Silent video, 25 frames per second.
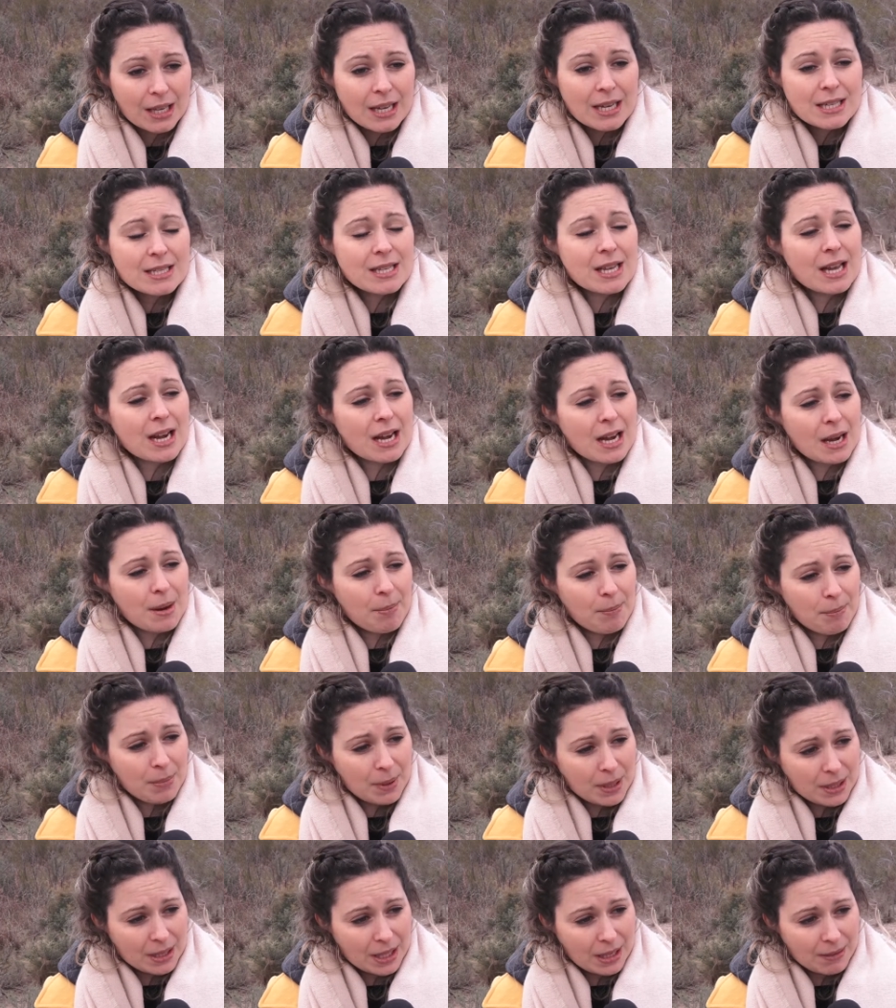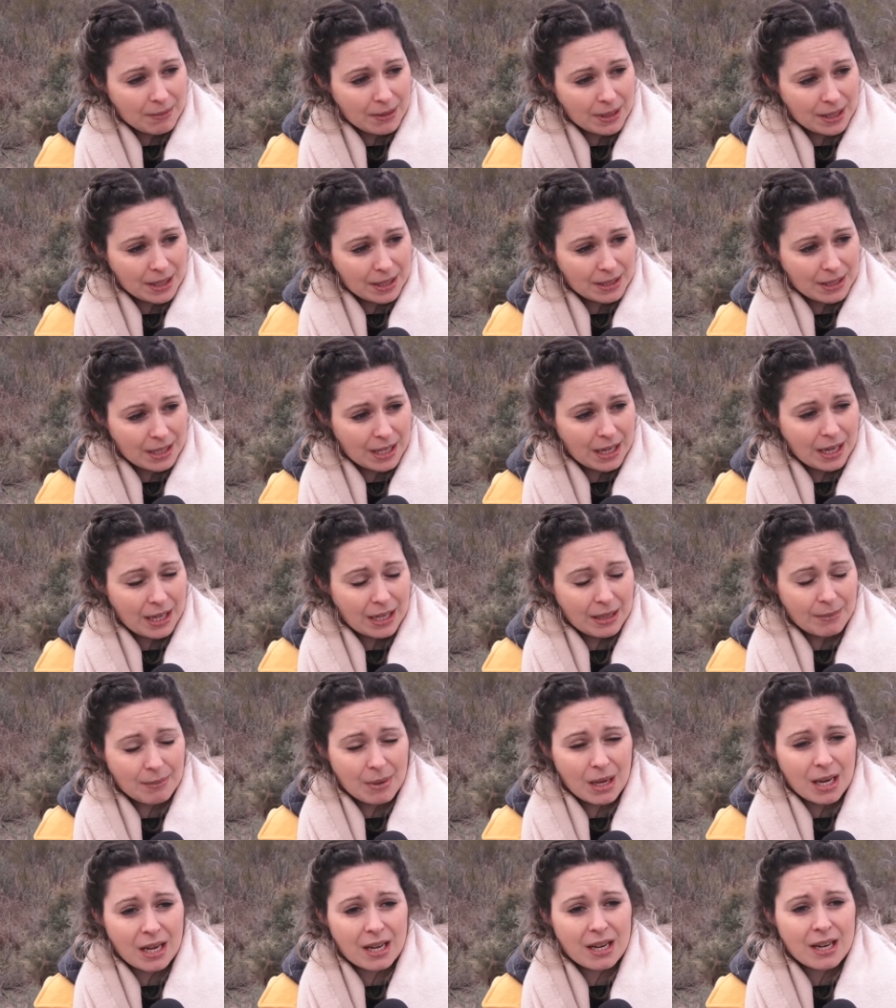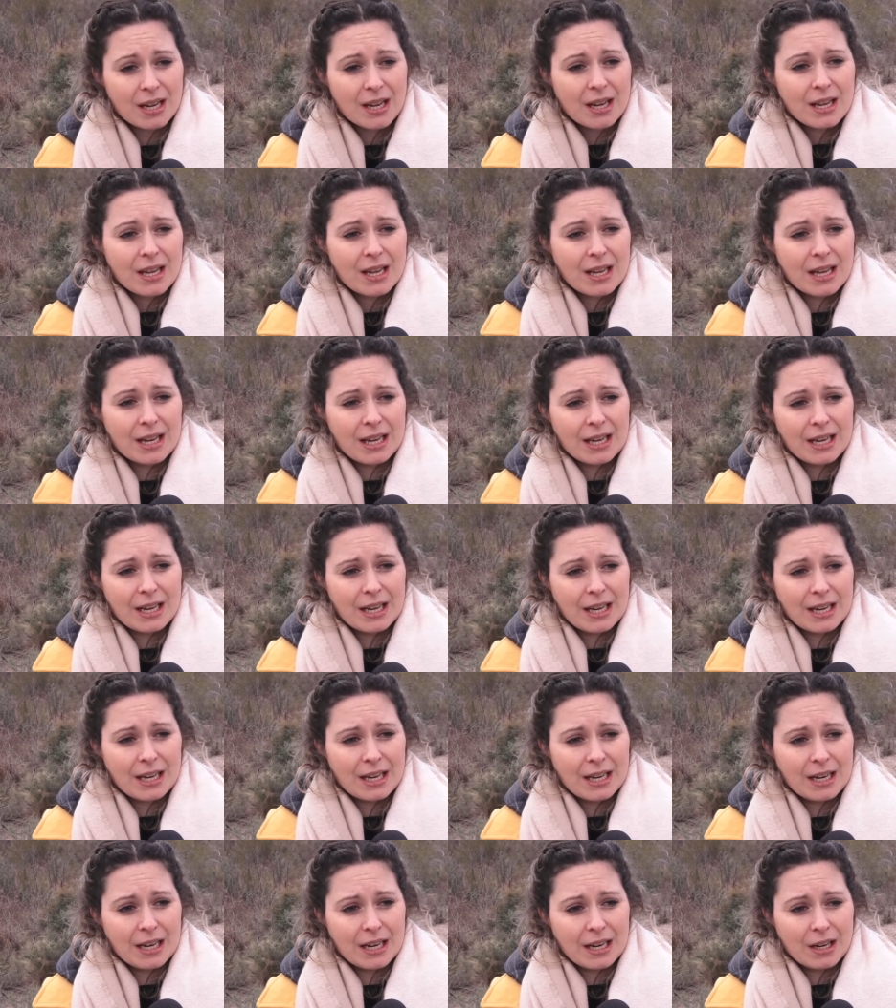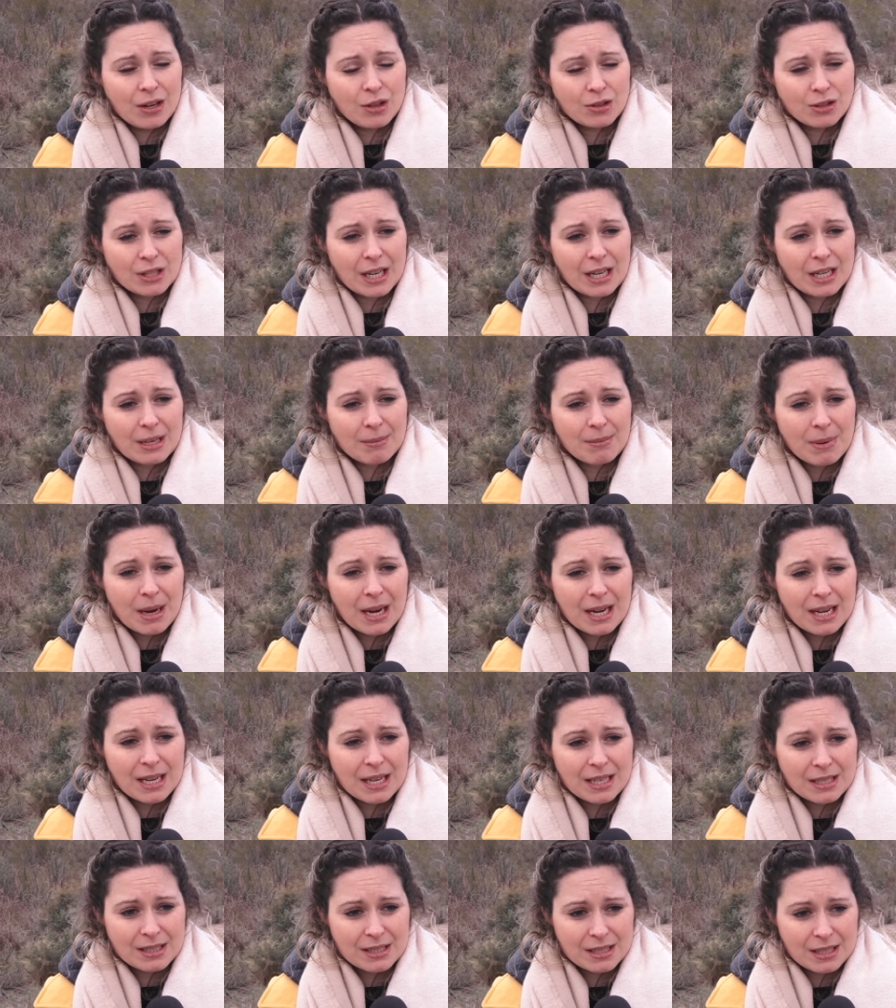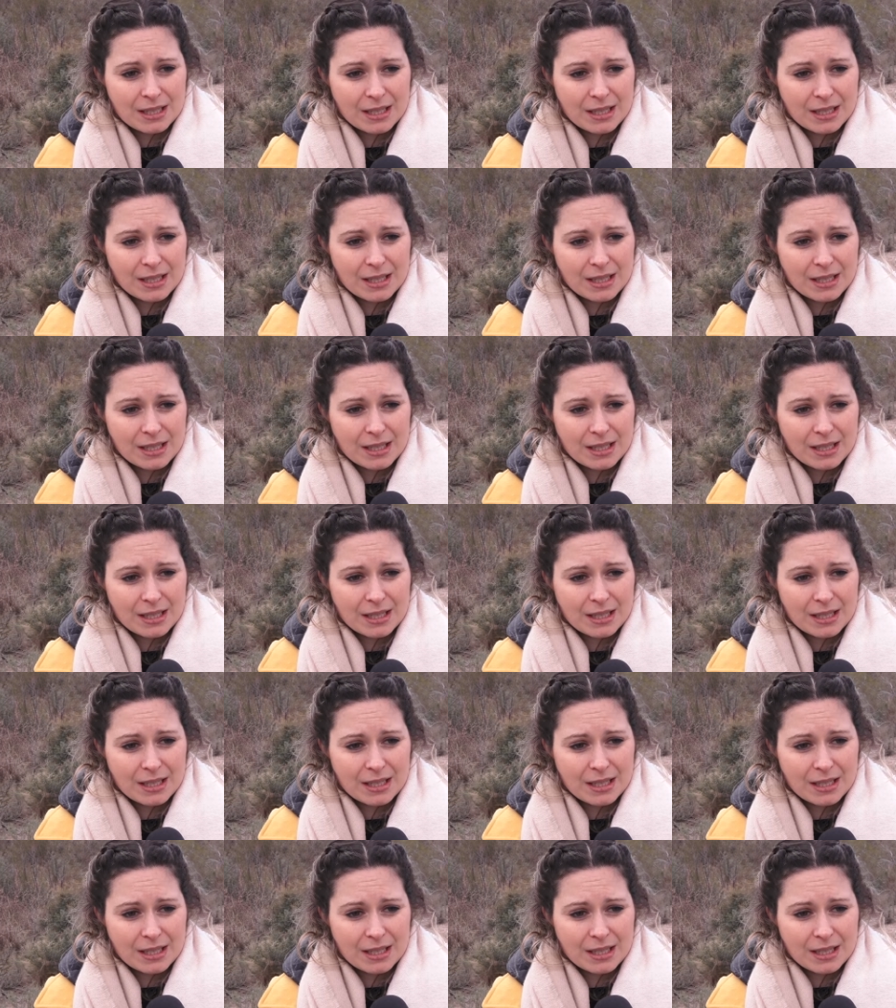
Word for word: se respeta el bienestar animal. Eh, los animales...